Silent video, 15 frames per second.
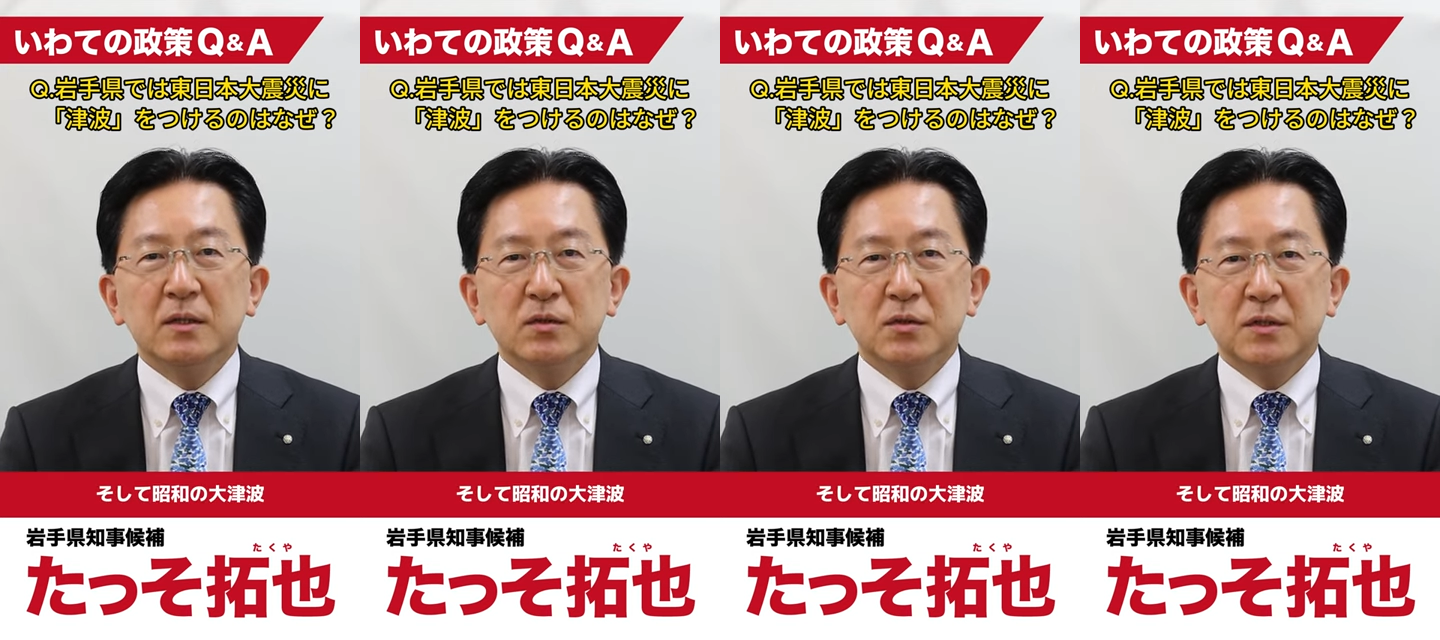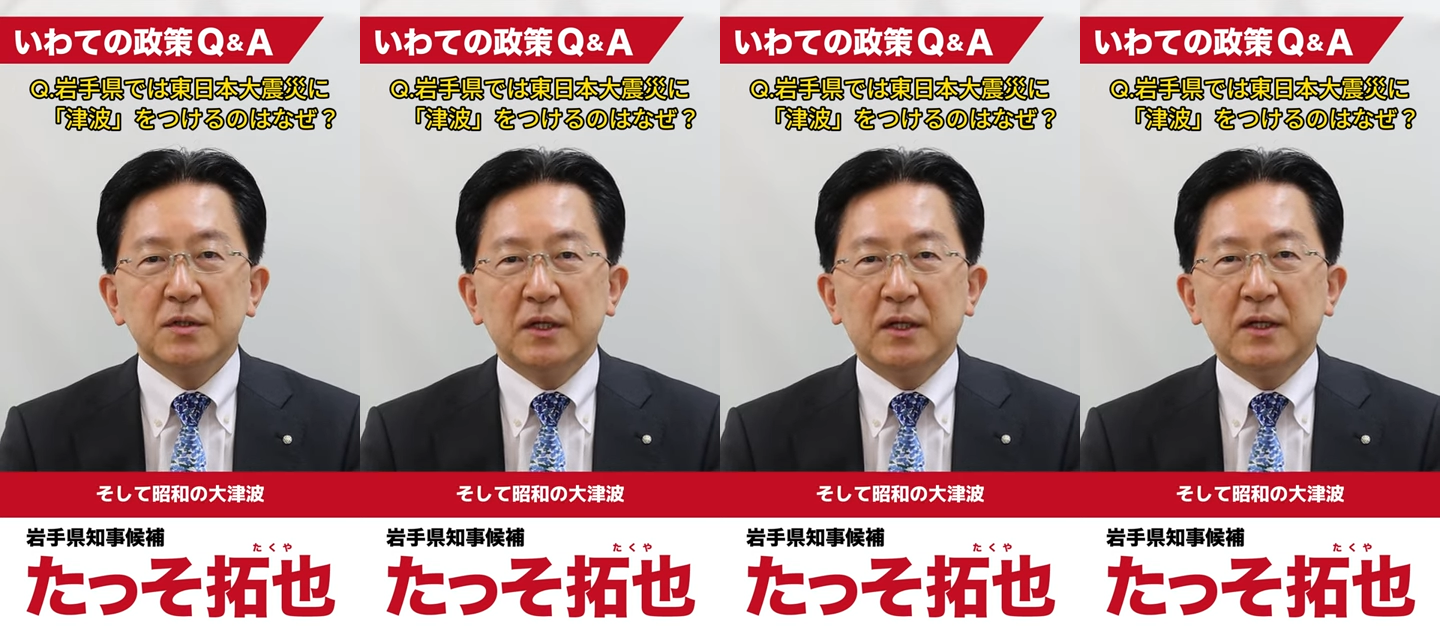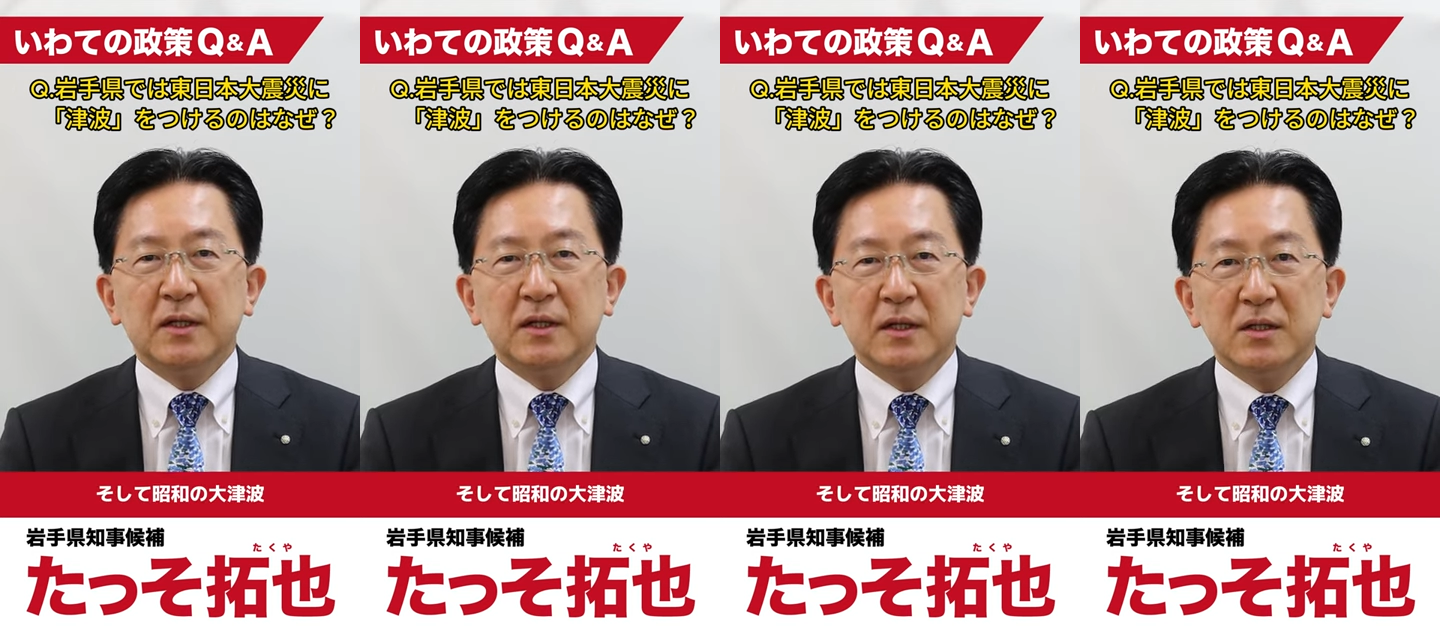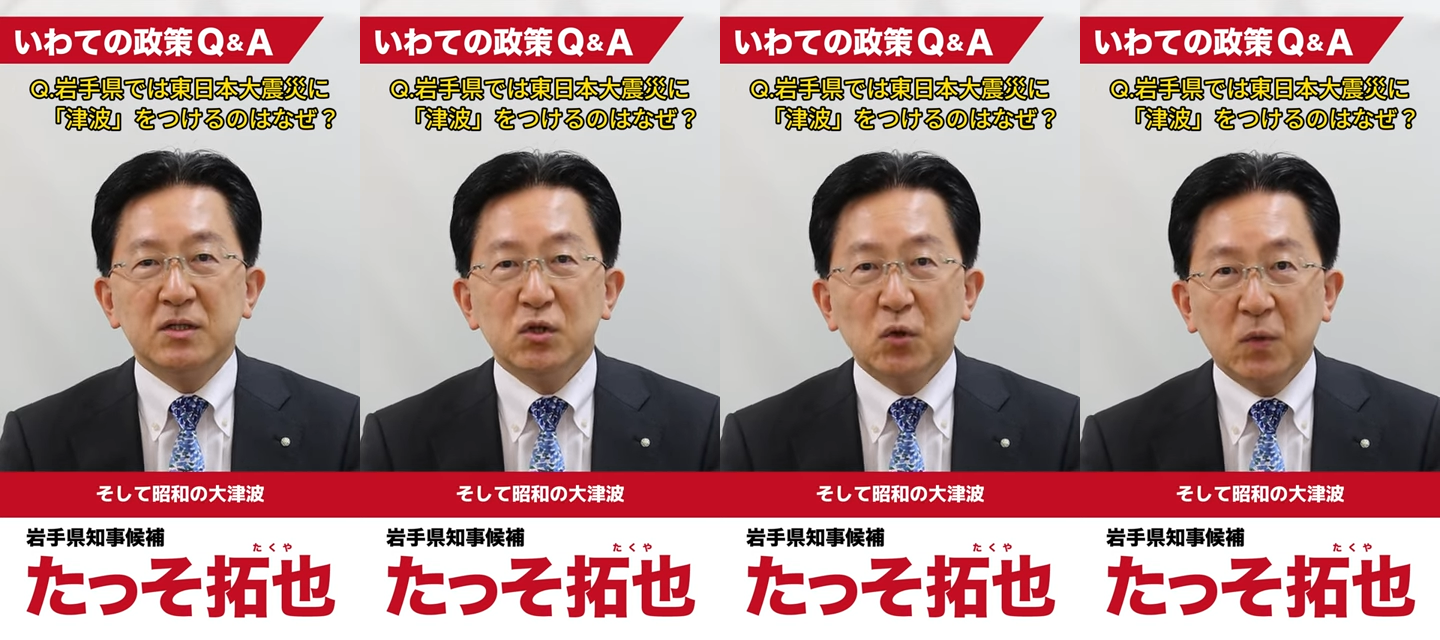そして
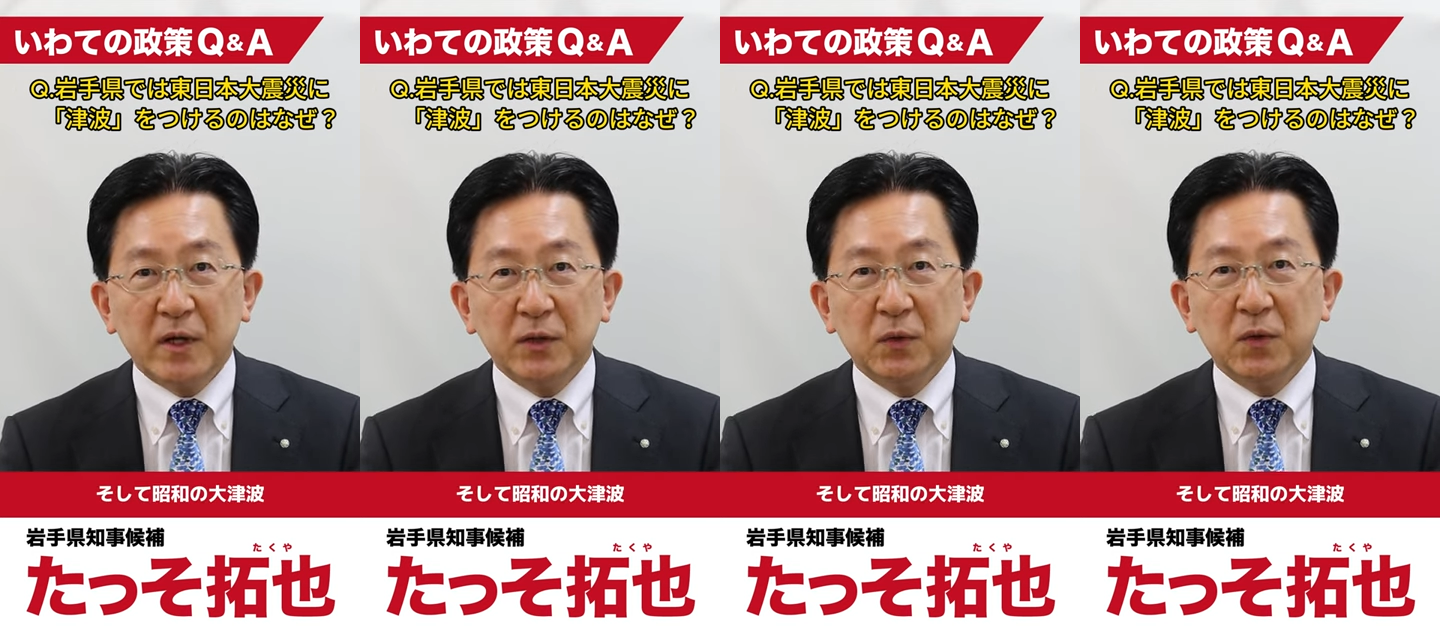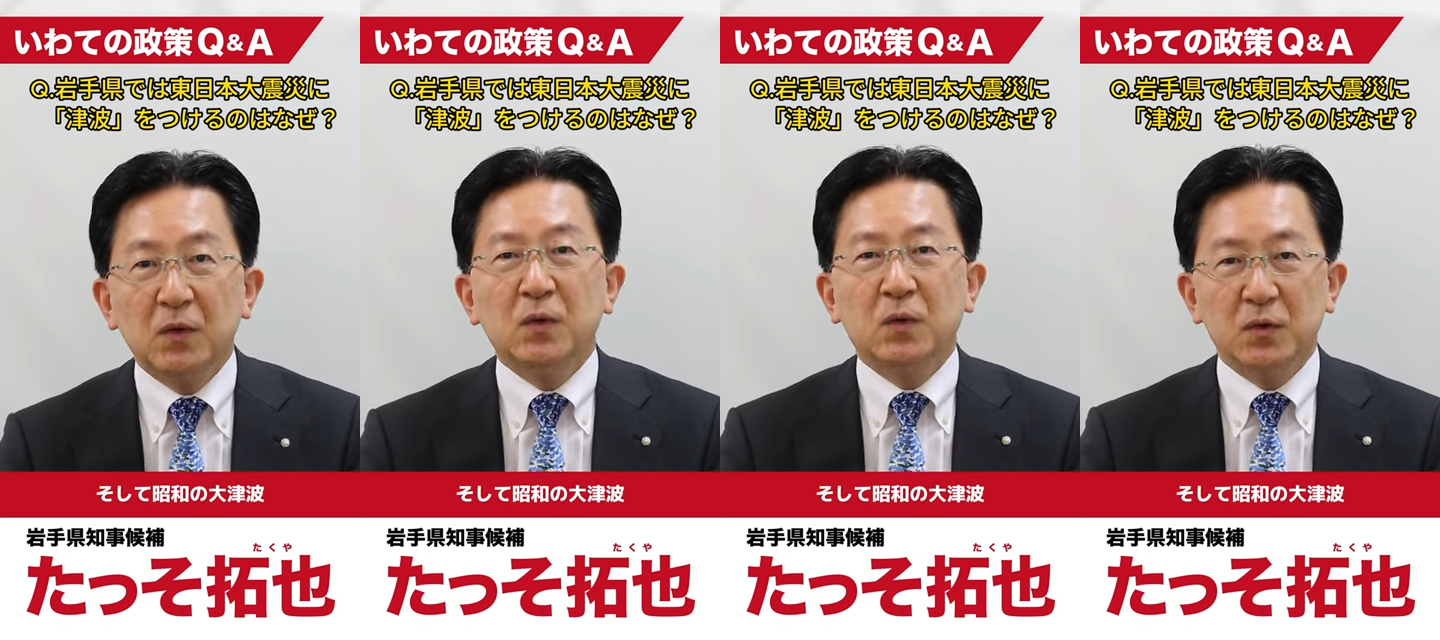昭和の